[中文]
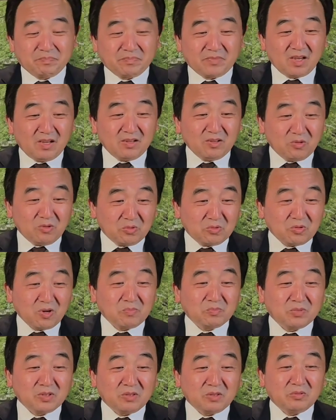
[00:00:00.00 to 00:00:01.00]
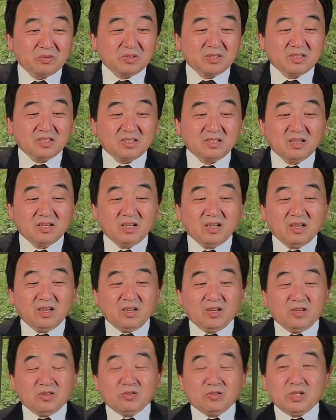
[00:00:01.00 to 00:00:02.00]
啊，又是川普的律师，
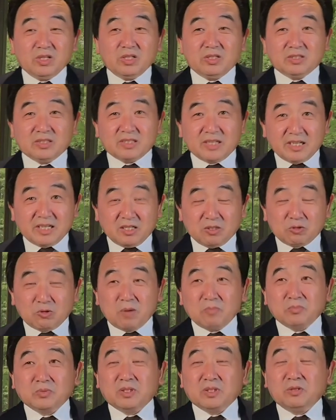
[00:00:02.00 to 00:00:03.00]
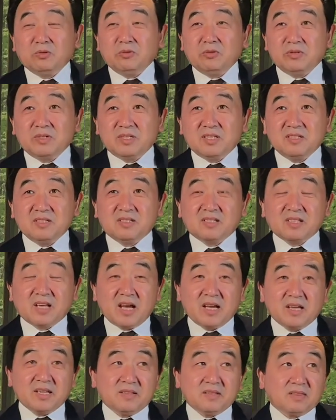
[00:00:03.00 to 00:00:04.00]
所以这个川普的律师
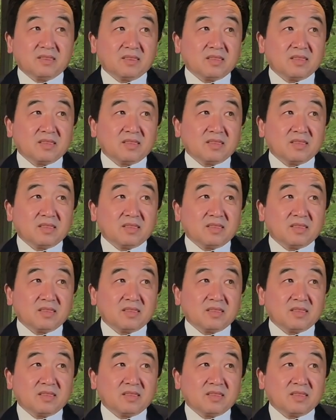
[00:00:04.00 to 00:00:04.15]
在